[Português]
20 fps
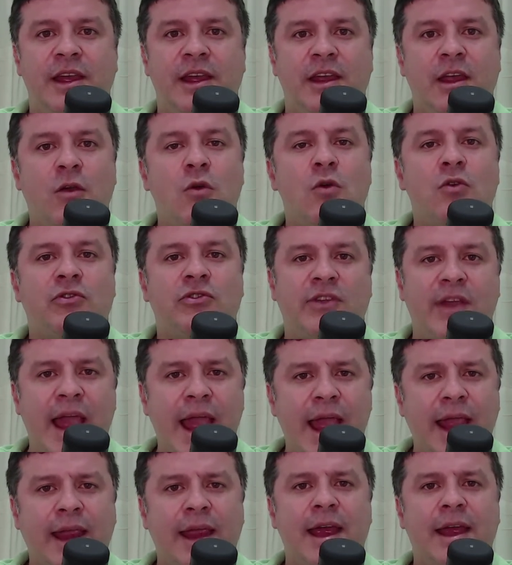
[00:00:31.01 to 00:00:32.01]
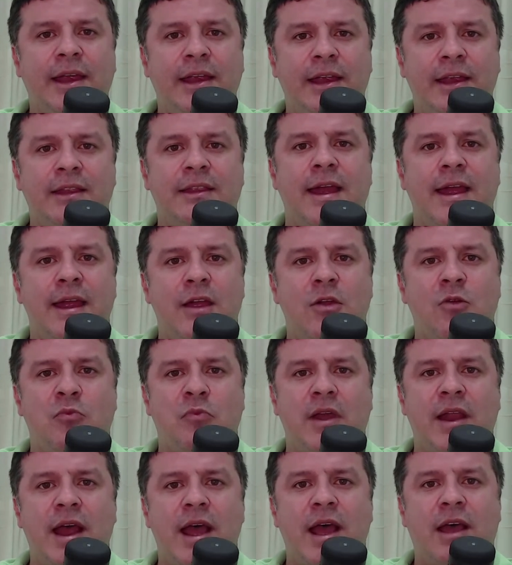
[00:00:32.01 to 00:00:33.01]
que conseguem ainda
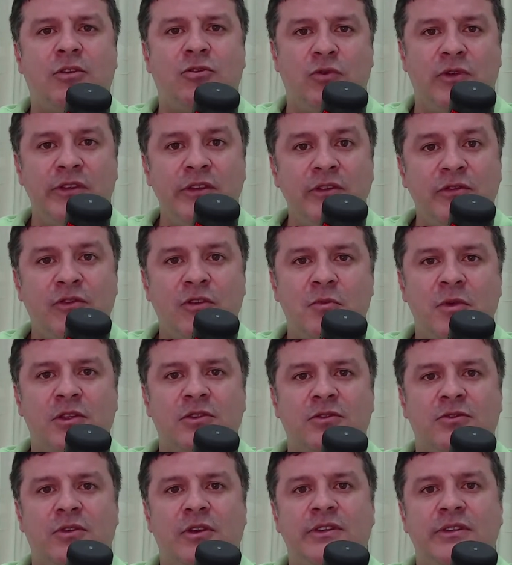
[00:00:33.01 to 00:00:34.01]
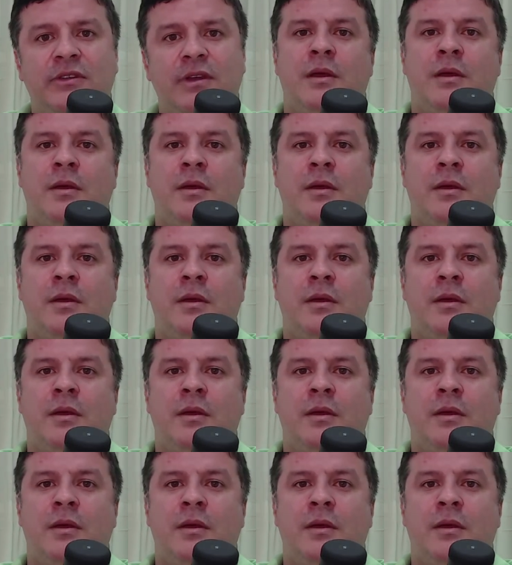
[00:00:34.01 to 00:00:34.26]
recuperar suas informações